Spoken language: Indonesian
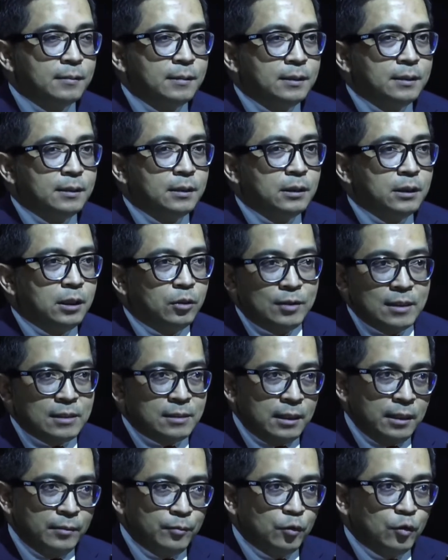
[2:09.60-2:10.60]
ya udah
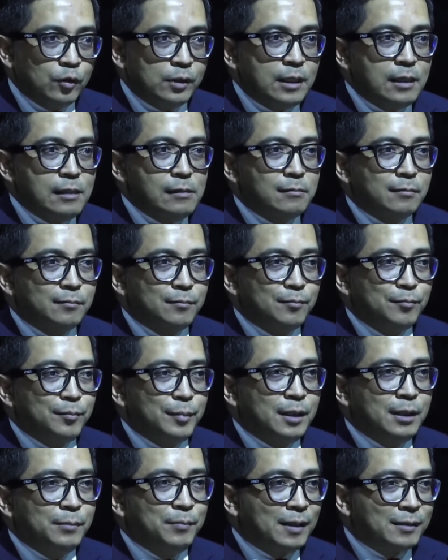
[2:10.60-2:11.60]
saya pokoknya
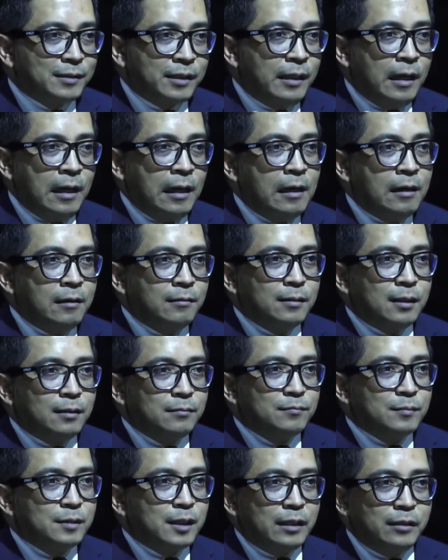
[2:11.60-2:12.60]
pilih partai A,
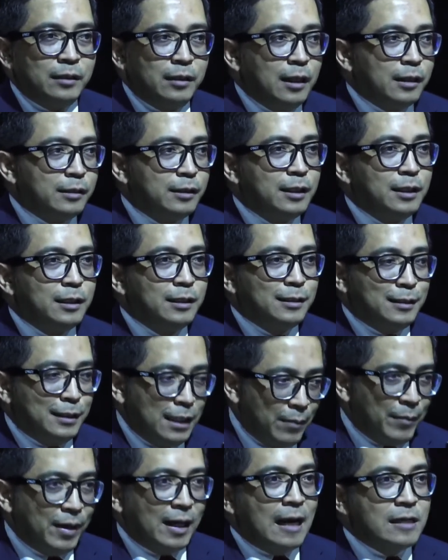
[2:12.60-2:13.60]
kandidatnya yang
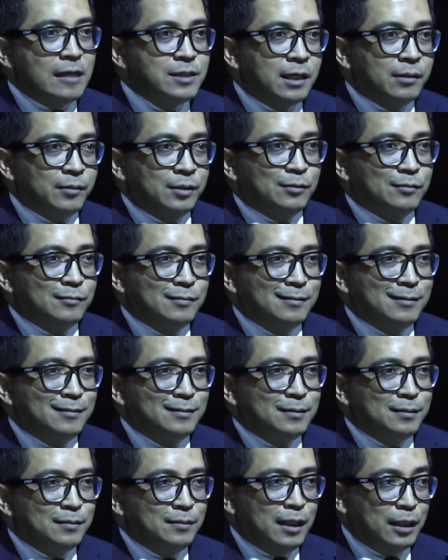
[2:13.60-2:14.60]
mana aja gitu.
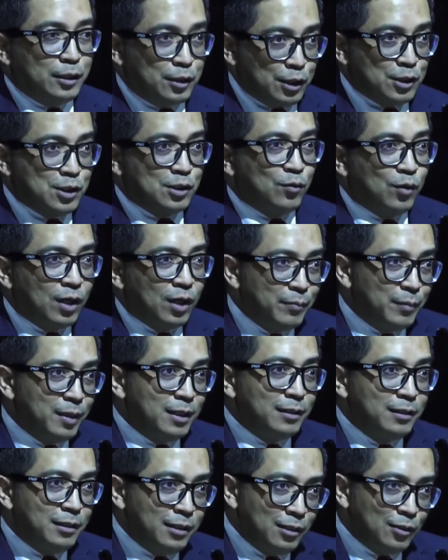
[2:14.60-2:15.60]
Dan kecenderungan milih
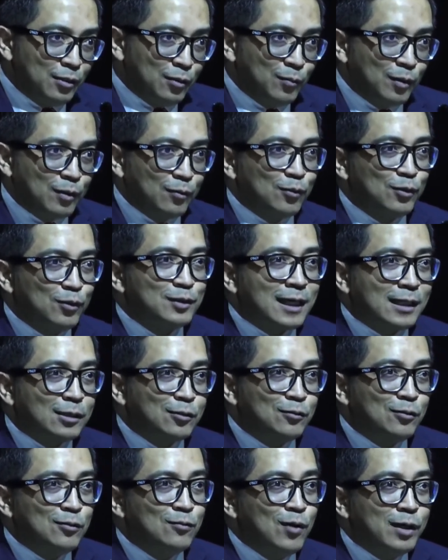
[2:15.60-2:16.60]
di nomor urut 1,
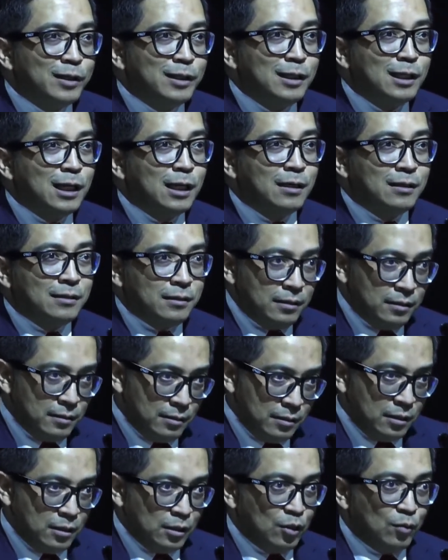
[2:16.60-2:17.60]
2,
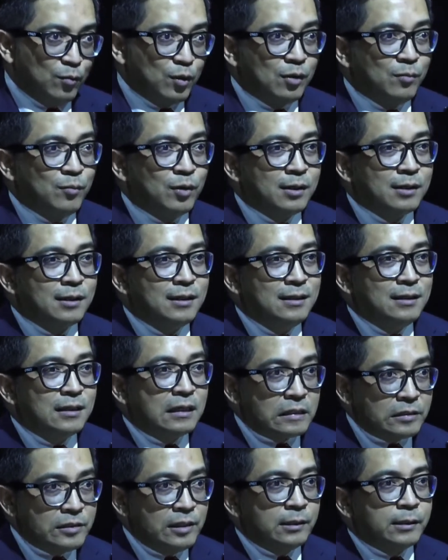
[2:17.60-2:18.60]
3, nomor-nomor
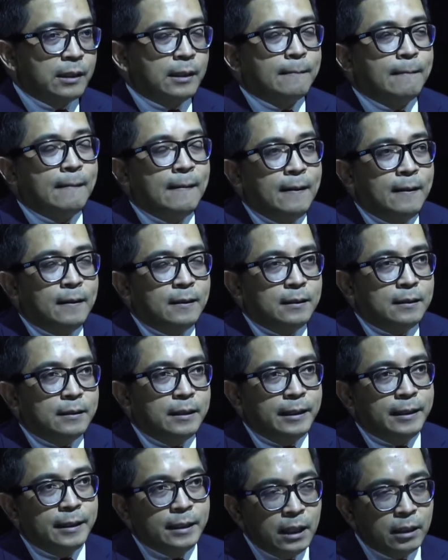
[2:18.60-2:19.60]
kecil kan. Dan
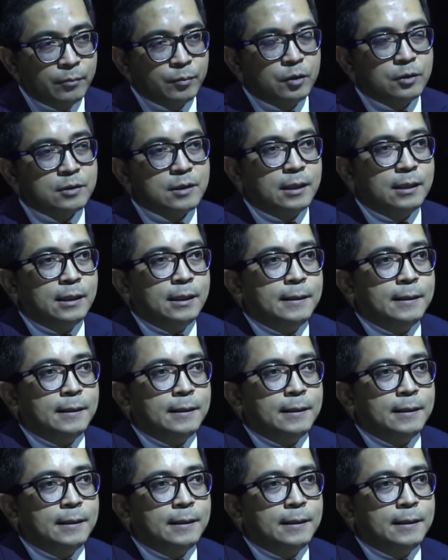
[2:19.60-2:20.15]
ini yang menurut saya